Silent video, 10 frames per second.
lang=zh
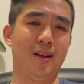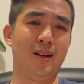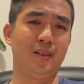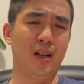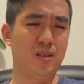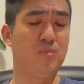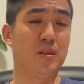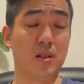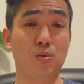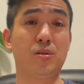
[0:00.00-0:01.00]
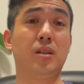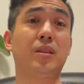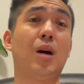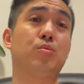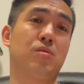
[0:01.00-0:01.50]
他基本上就是这个
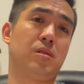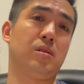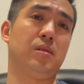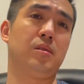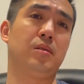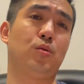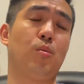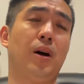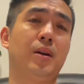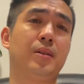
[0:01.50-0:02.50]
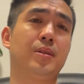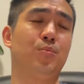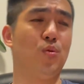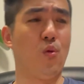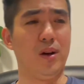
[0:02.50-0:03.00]
打不死，对吧？
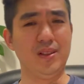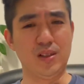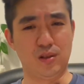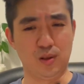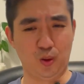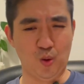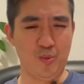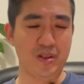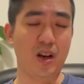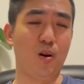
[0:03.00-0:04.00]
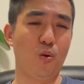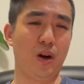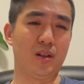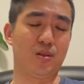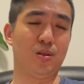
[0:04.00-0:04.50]
不管你是多么妖怪
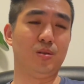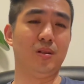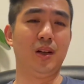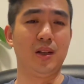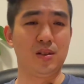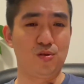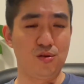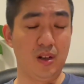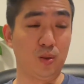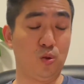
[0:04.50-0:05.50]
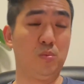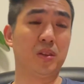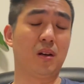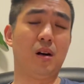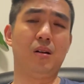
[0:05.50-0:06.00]
的球，质量多么的
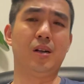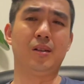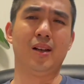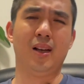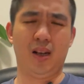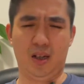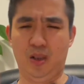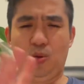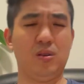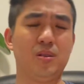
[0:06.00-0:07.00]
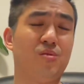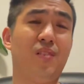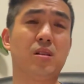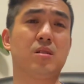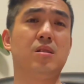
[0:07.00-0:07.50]
高啊，很多人都
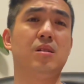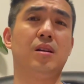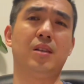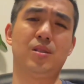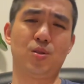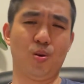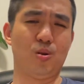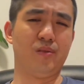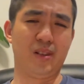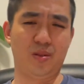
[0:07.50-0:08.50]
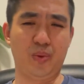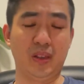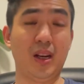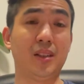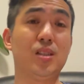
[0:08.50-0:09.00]
放弃了。但是 Jokovic 凭
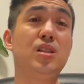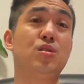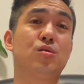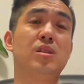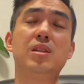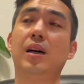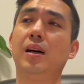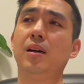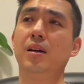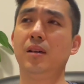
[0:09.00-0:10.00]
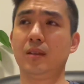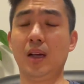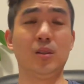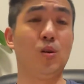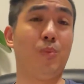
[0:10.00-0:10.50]
他的意志力啊。他
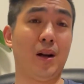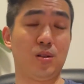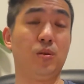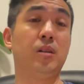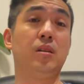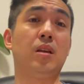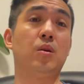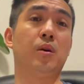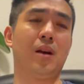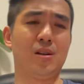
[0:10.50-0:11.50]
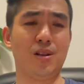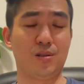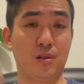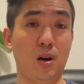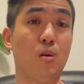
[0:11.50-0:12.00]
能够把球给你顶回来，而且是
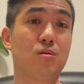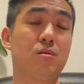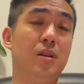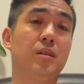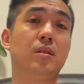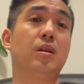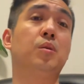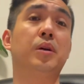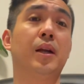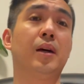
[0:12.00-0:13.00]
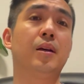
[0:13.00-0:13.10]
高质量的顶回来，